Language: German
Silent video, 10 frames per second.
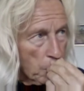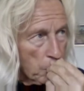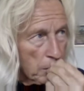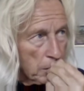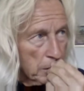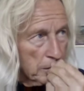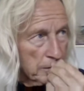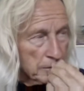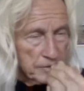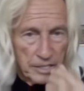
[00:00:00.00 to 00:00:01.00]
auch
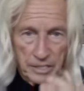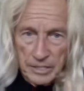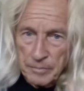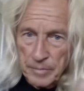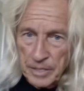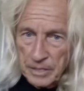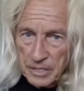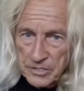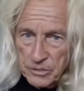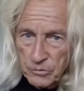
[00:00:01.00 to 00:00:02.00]
in der täglichen
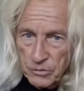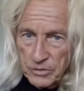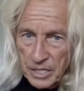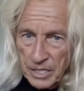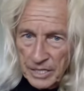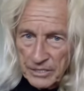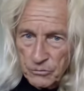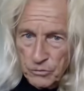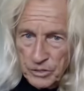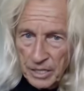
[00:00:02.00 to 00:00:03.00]
Meditation und
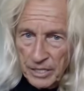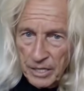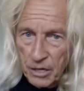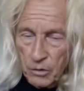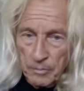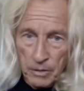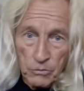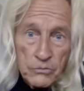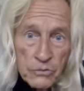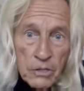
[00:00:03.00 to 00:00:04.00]
geleitet durch die Lehre auch
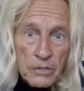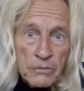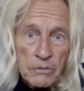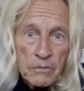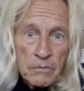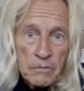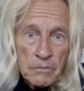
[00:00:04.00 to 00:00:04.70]
mal loszulassen.